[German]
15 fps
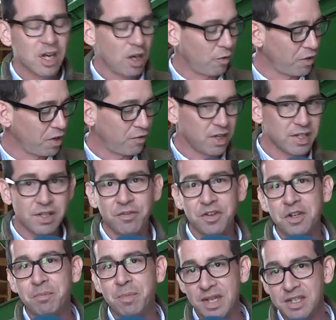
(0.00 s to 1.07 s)
Auf jeden Fall sind wir
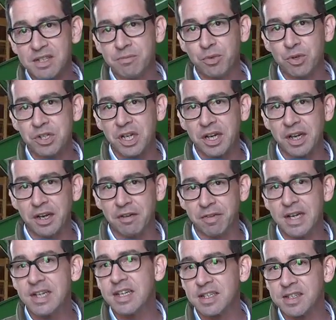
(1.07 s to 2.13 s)
die besten Mülltrenner der
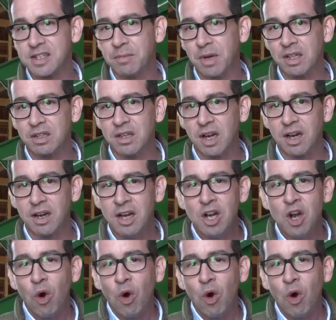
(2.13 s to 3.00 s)
Welt, das ist mal klar.